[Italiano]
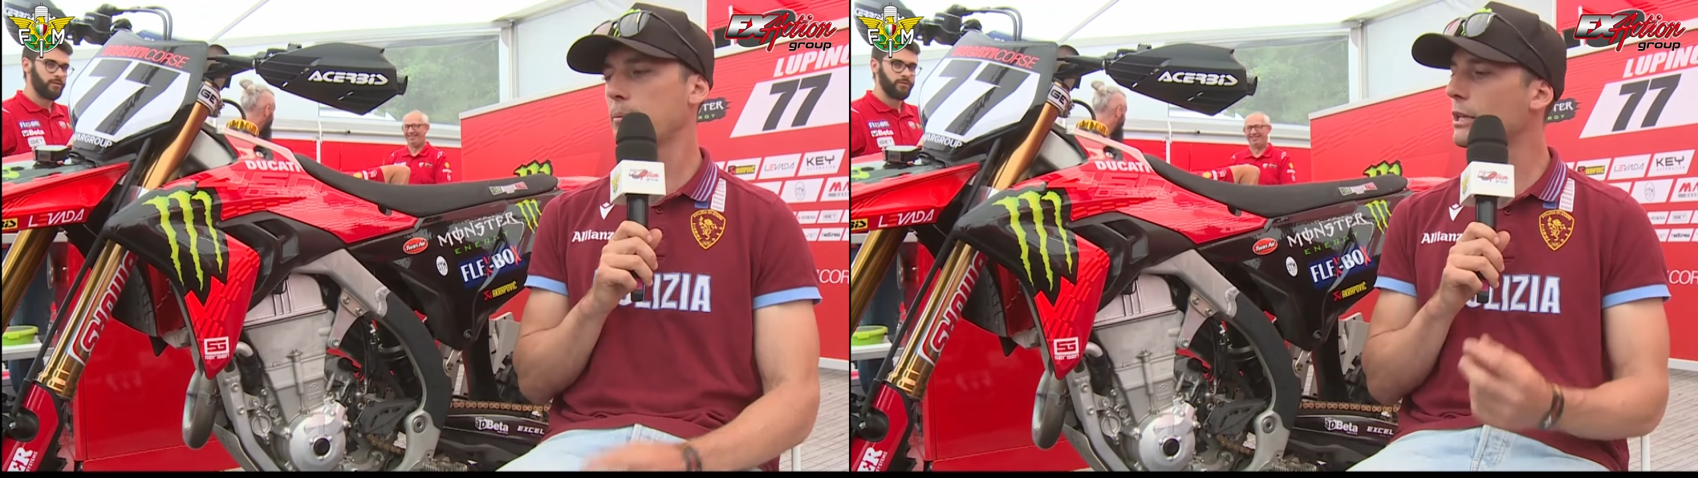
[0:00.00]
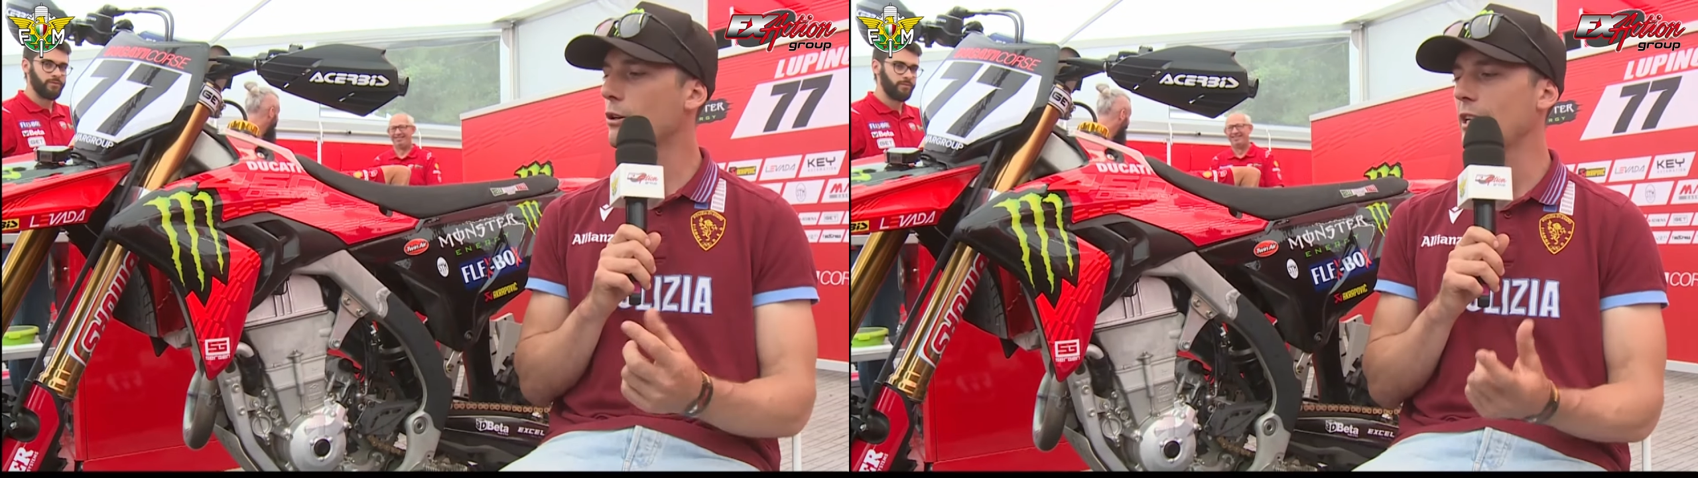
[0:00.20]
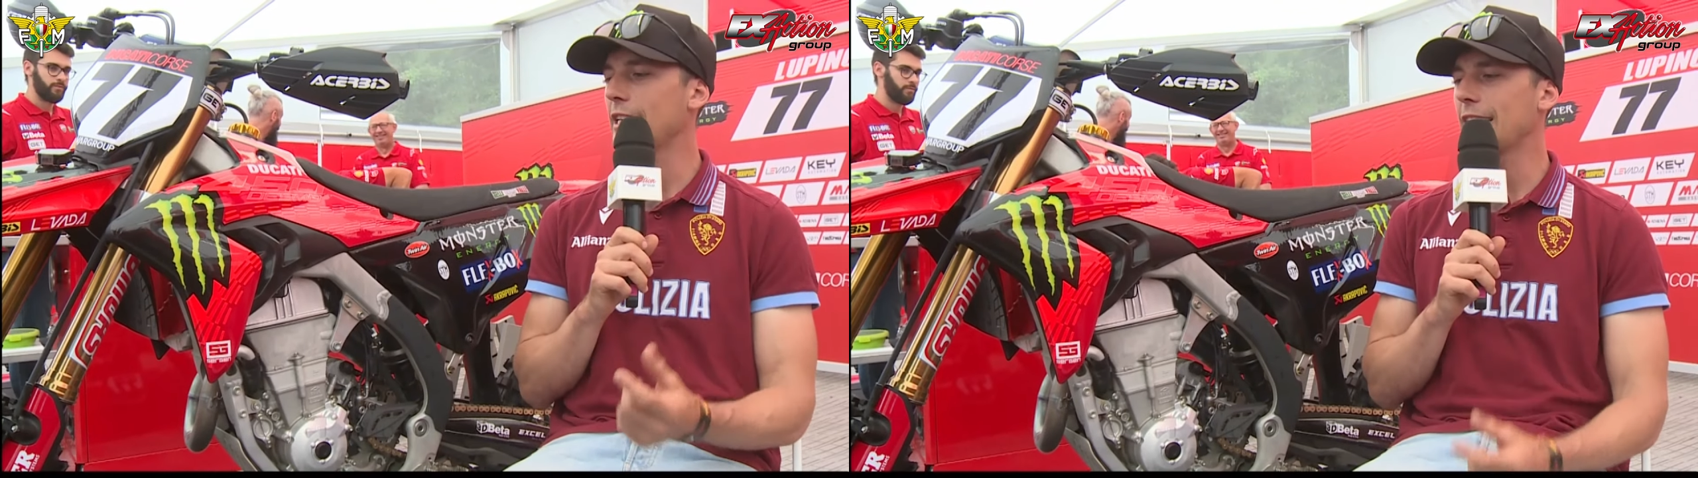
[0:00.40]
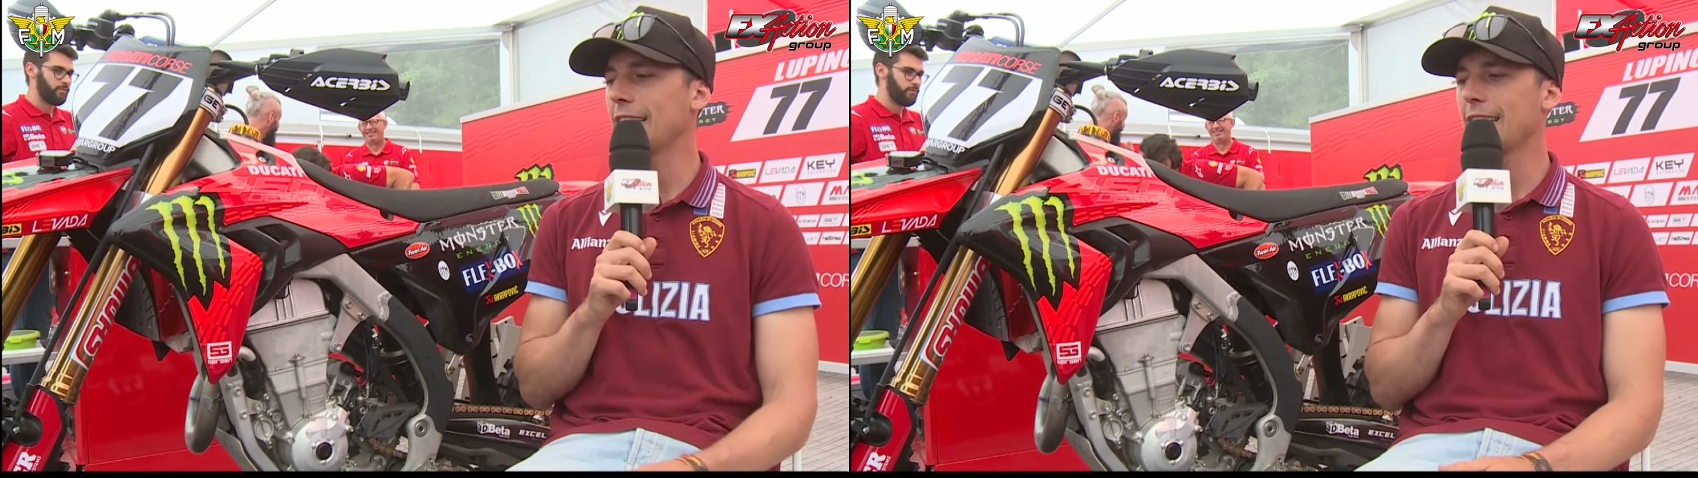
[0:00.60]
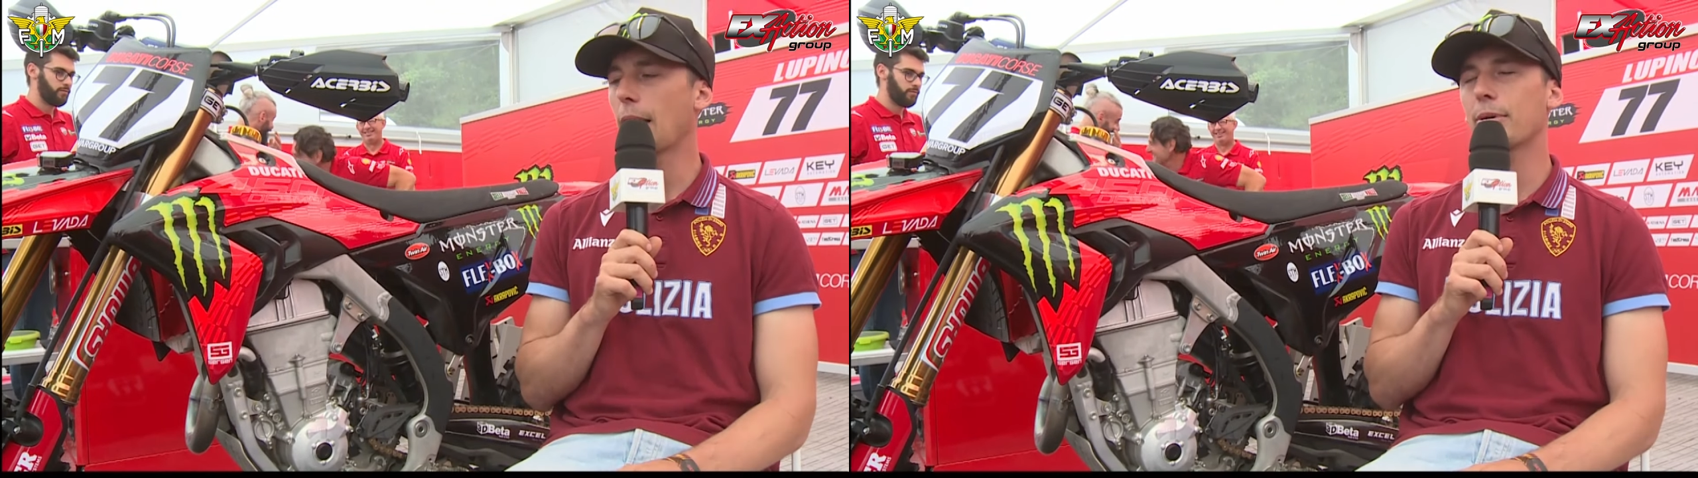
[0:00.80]

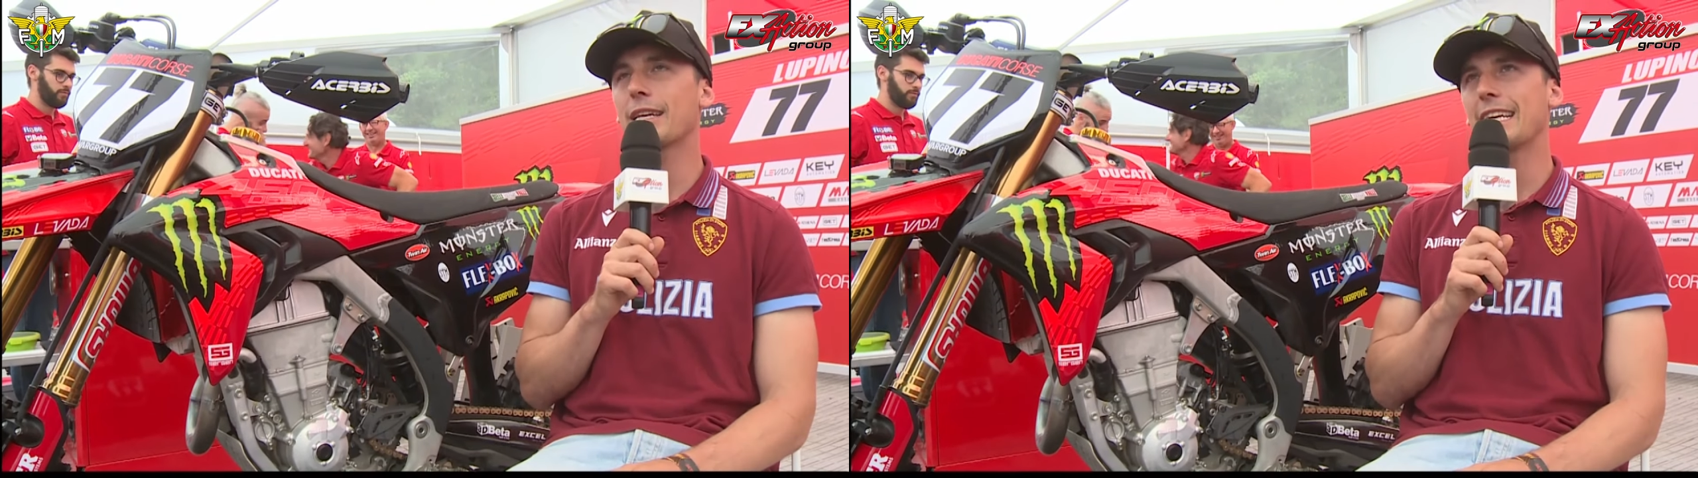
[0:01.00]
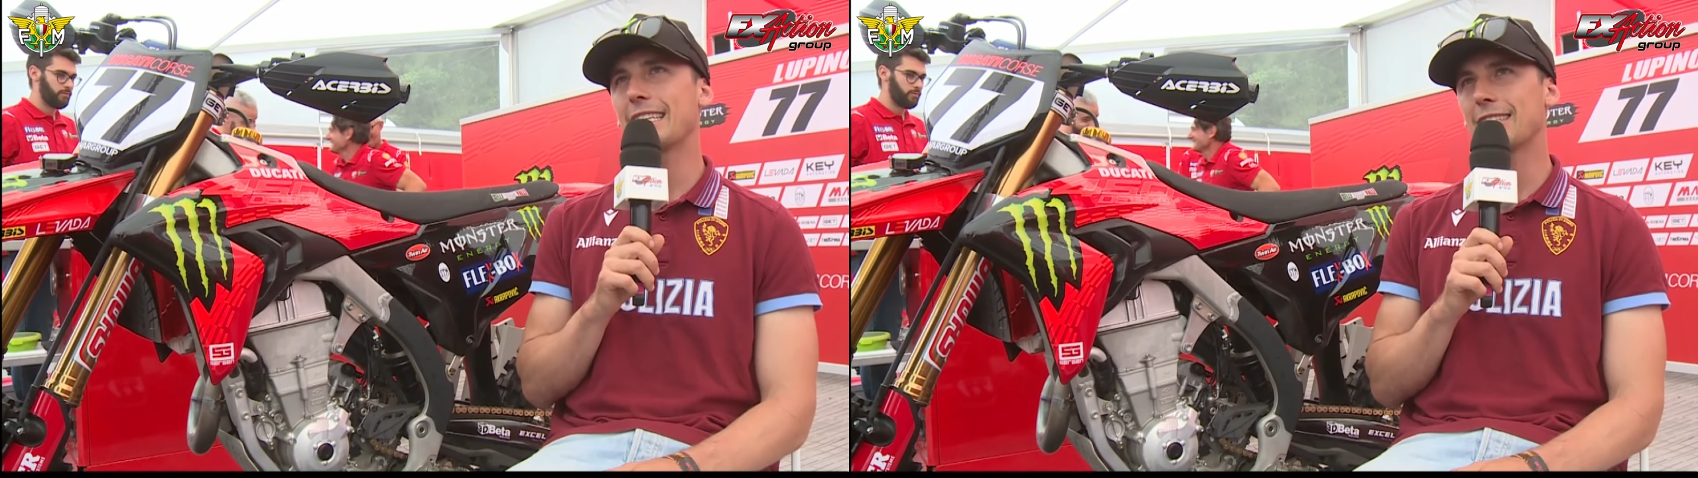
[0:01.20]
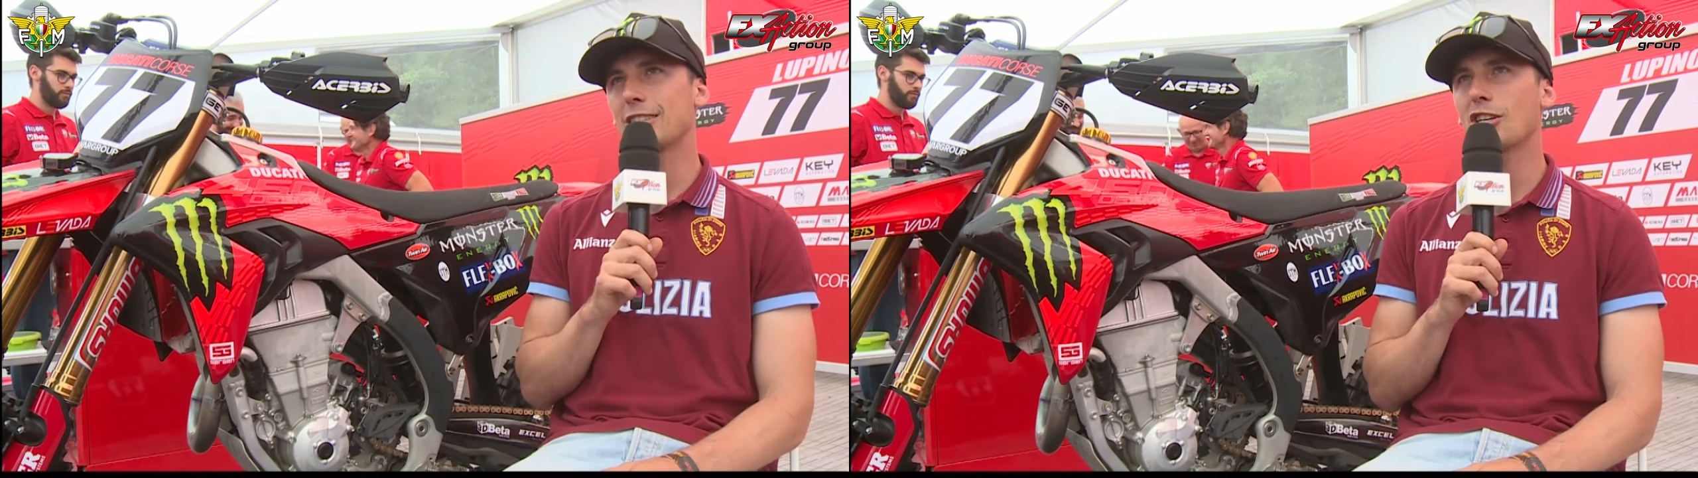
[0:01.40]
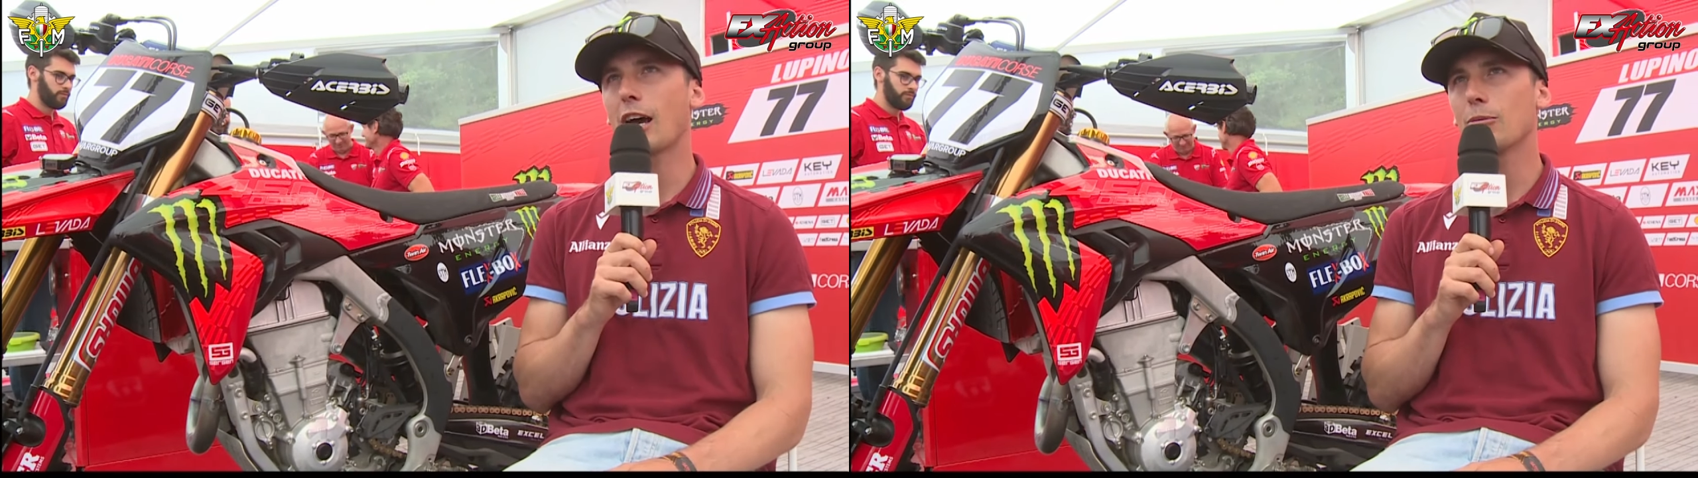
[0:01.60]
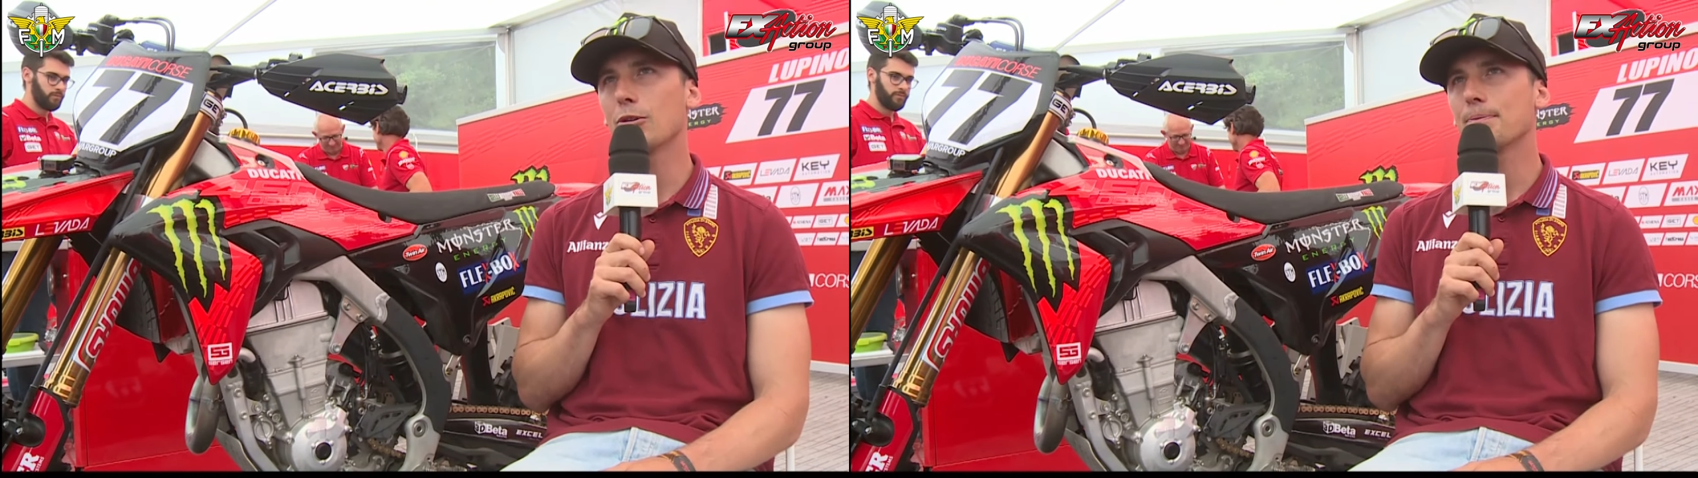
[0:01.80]
piccoli upgrade
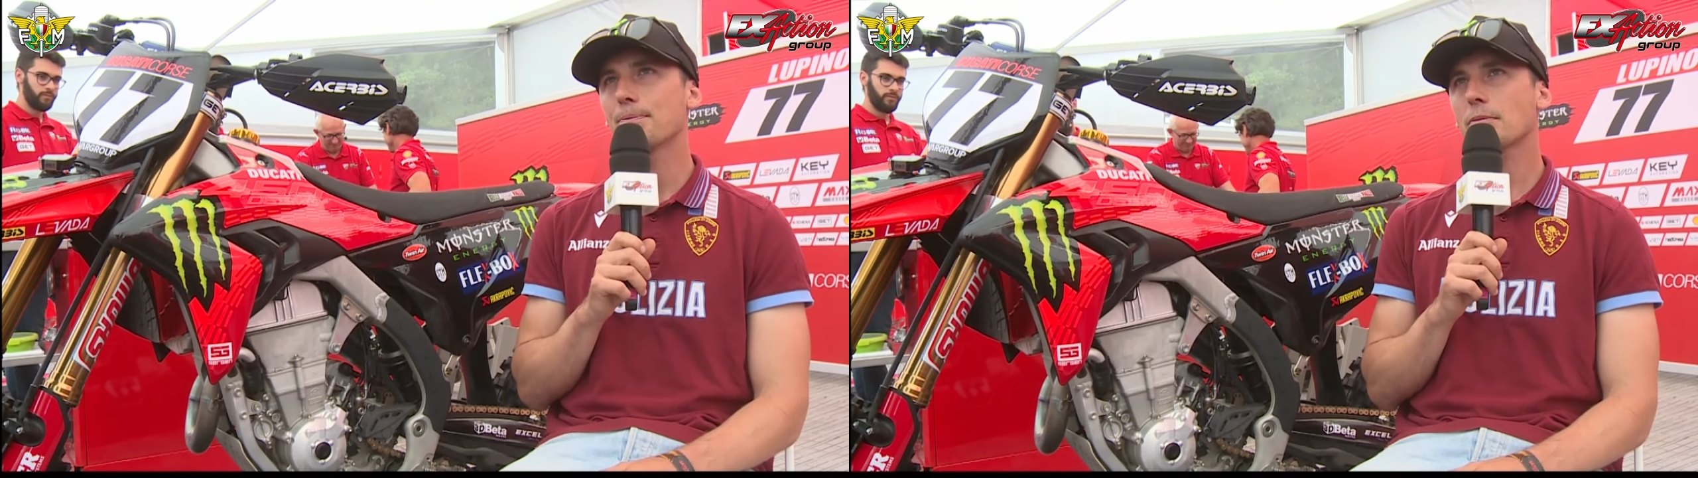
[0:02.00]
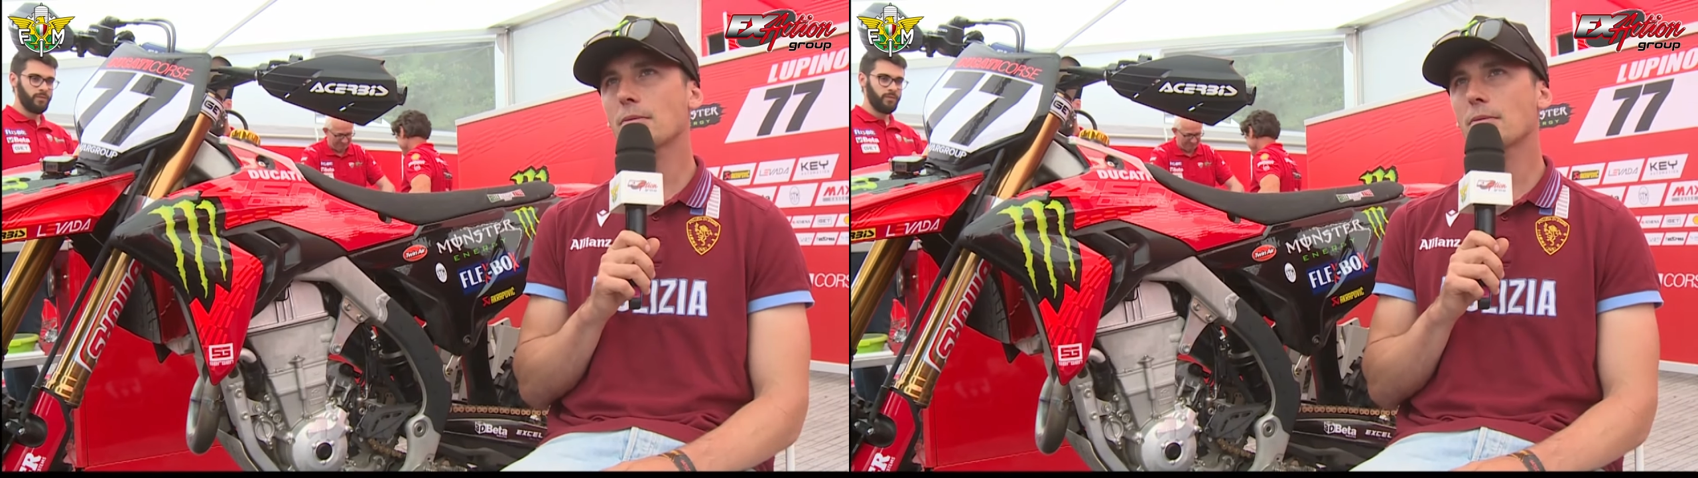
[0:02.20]
diciamo